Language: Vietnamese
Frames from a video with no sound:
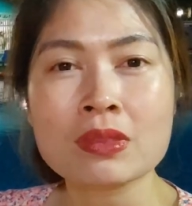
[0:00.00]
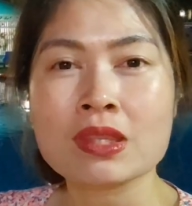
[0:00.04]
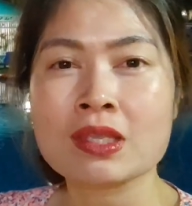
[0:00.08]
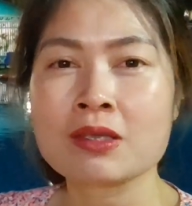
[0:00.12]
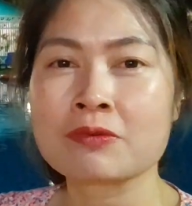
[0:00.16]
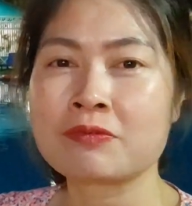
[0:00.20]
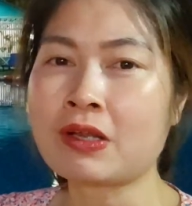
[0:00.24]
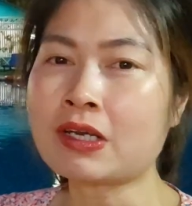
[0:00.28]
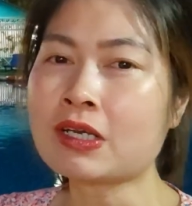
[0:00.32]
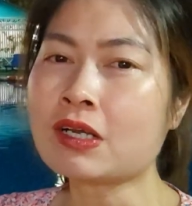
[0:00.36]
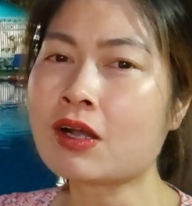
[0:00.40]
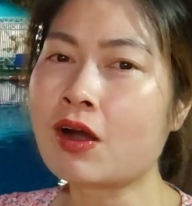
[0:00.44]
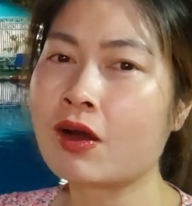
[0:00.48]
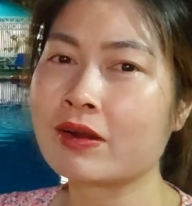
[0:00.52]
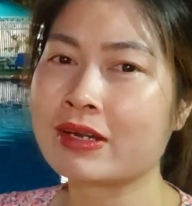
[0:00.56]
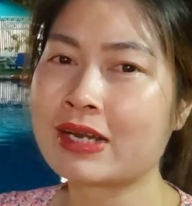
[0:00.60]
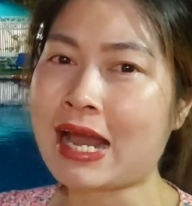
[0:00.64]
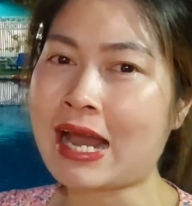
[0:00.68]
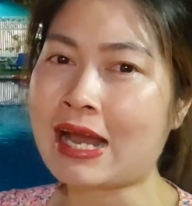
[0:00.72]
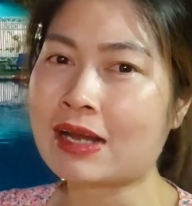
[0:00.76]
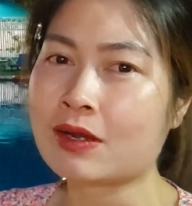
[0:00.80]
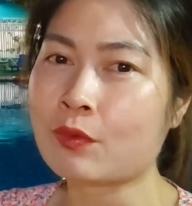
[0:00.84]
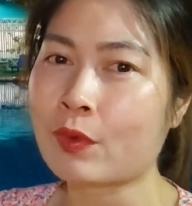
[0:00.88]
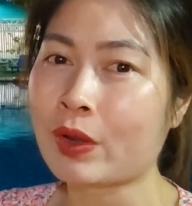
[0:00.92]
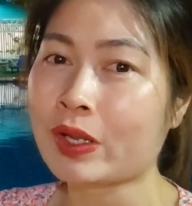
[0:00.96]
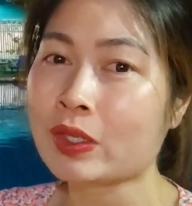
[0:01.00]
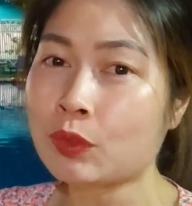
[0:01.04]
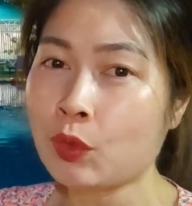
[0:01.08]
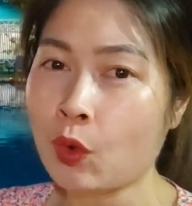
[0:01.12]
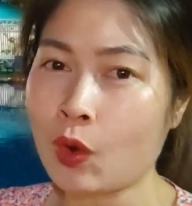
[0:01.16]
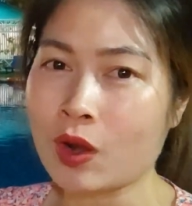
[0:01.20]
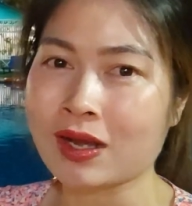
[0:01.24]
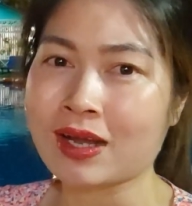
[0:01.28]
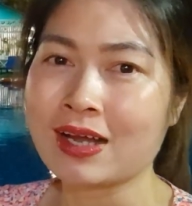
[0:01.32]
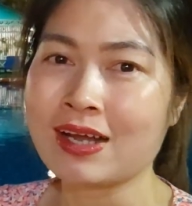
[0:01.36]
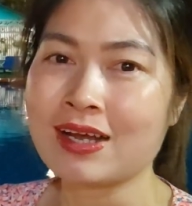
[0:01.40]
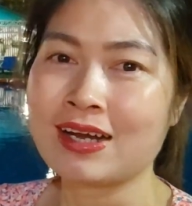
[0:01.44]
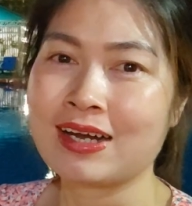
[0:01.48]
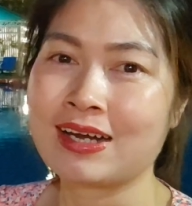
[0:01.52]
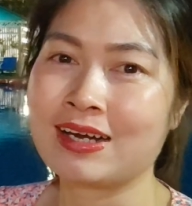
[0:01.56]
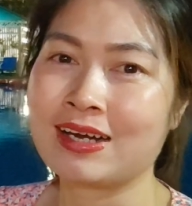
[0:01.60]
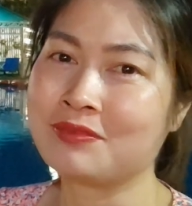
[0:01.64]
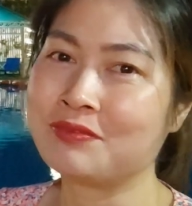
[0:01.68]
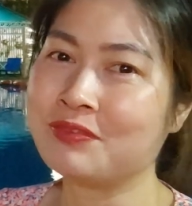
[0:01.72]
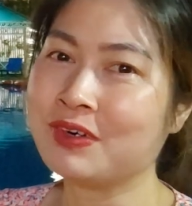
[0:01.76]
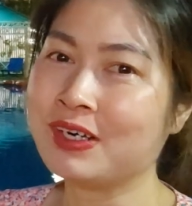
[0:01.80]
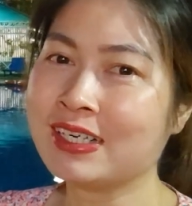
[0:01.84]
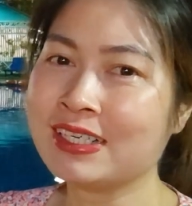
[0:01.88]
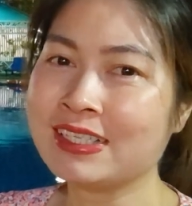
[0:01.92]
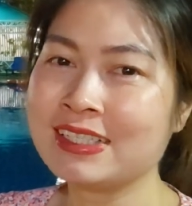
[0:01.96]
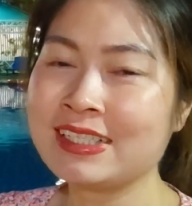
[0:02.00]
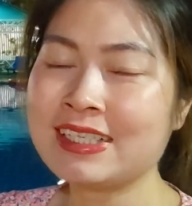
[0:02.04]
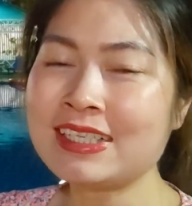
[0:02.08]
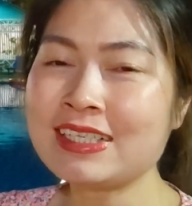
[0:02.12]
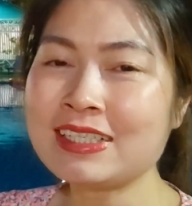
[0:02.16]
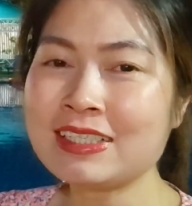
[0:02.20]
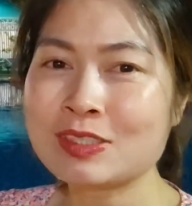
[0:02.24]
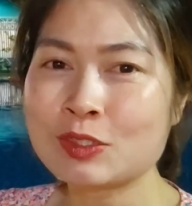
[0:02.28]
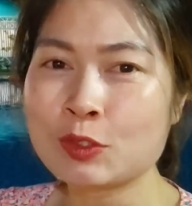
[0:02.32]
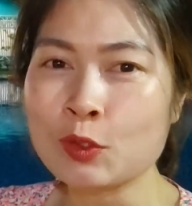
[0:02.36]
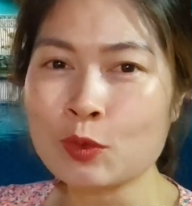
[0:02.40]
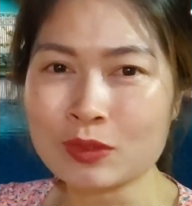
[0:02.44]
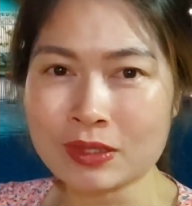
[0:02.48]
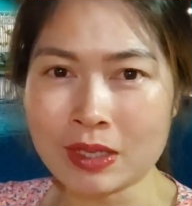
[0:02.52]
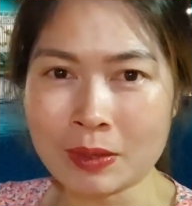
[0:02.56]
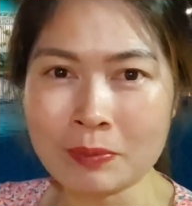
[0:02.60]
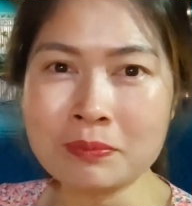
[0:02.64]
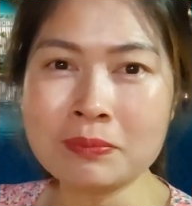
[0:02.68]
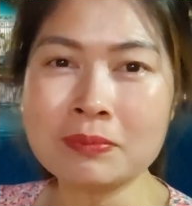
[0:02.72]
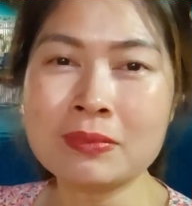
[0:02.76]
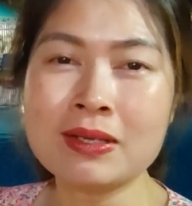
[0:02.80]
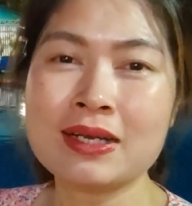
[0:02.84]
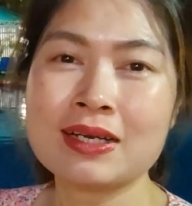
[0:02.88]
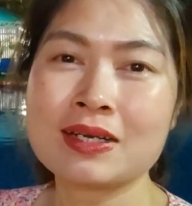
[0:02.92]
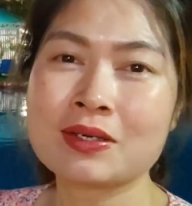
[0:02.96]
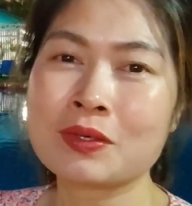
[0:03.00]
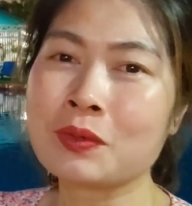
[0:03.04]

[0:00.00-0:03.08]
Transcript: Vẫn còn đang quen thuộc với trung tâm